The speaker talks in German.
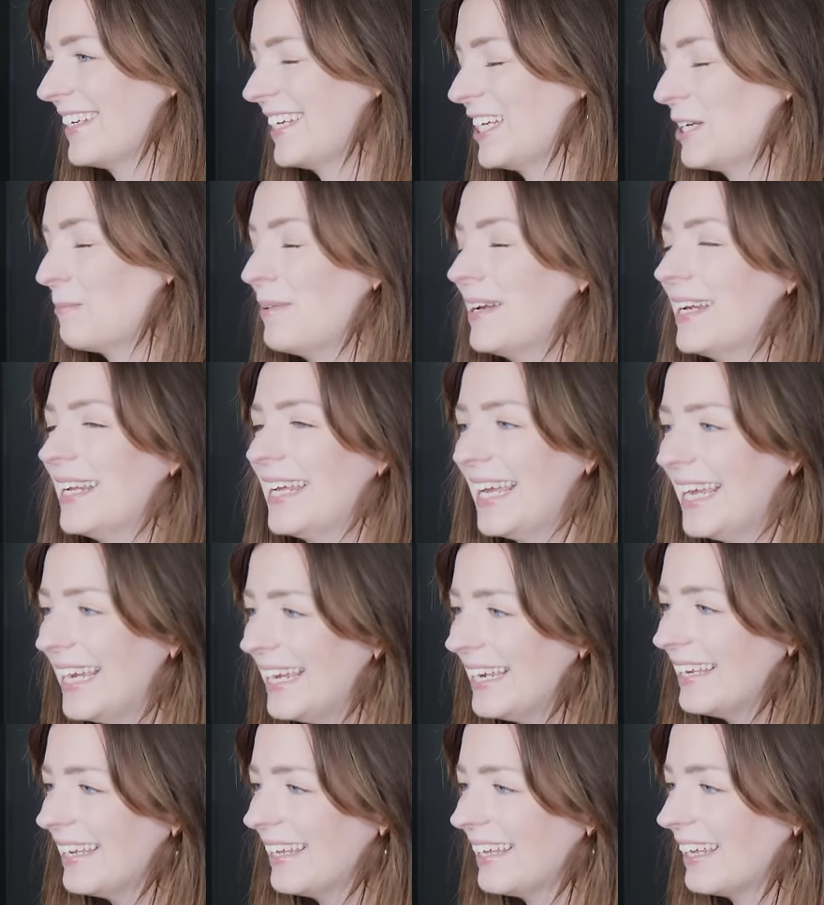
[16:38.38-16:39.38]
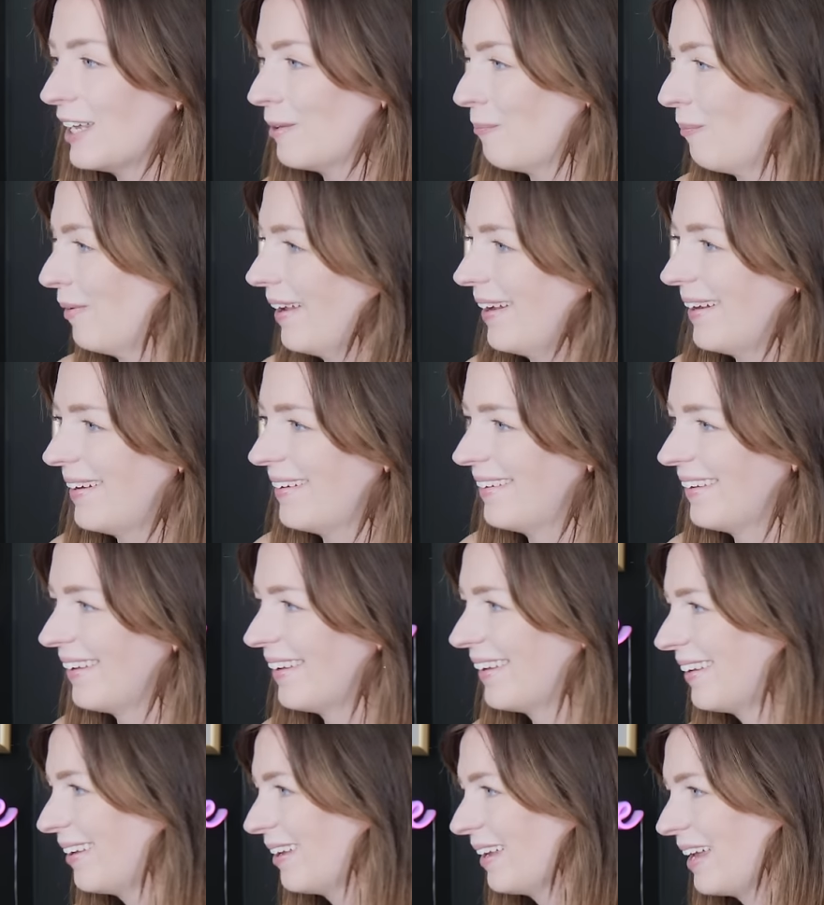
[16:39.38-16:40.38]
Ich bin richtig, ich bin
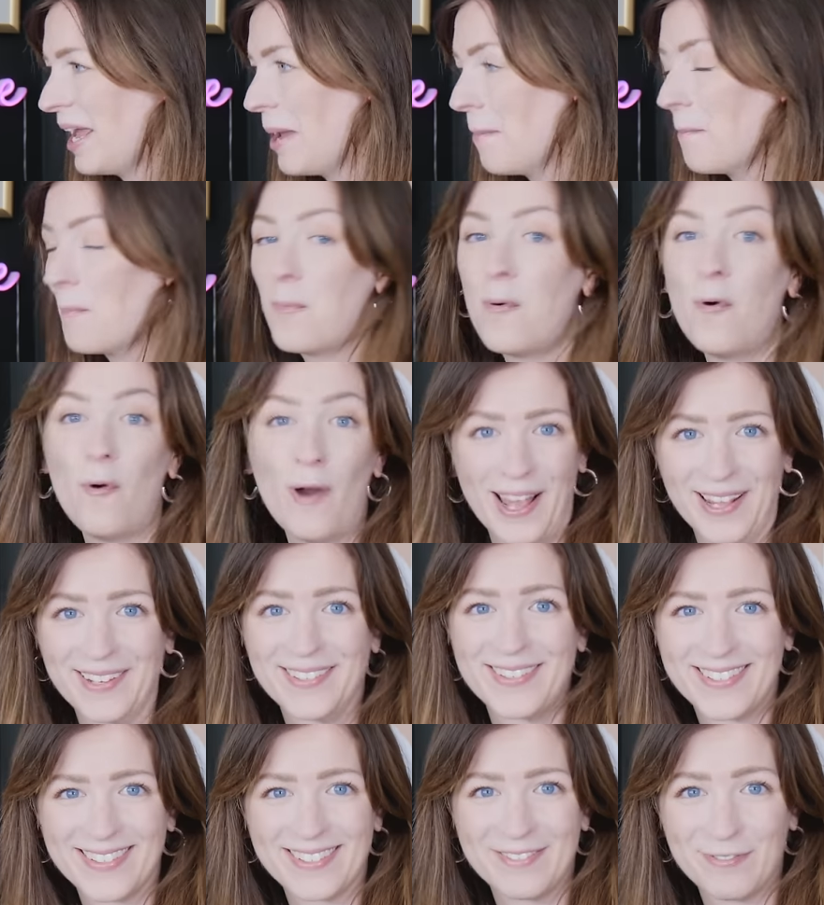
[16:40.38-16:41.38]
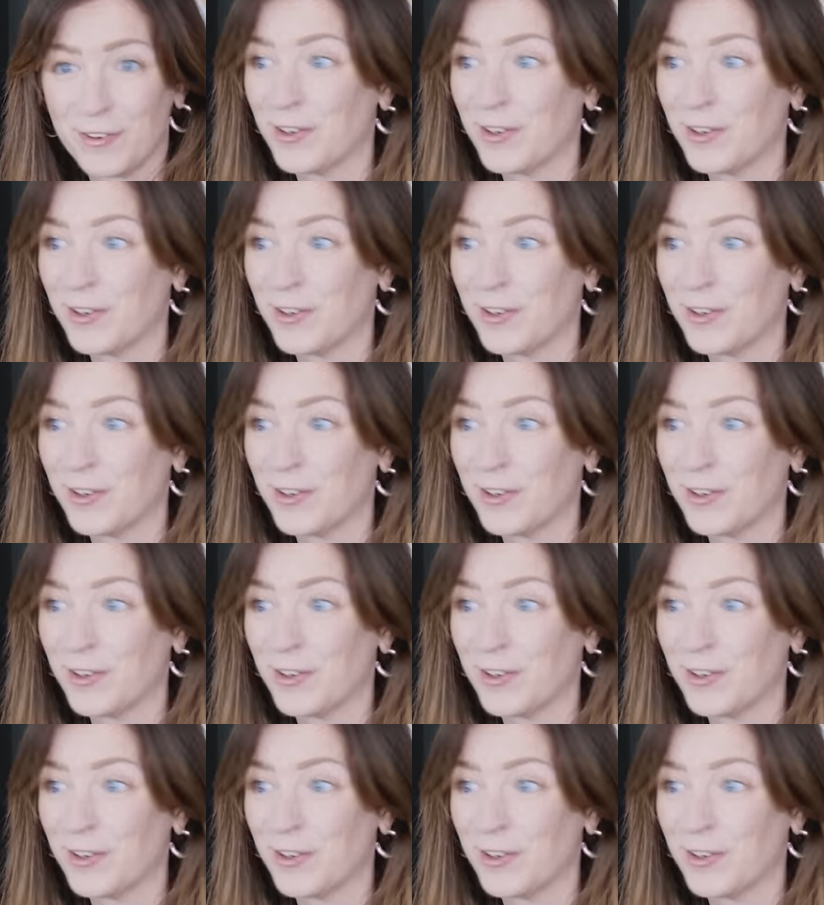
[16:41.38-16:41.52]
richtig impressed.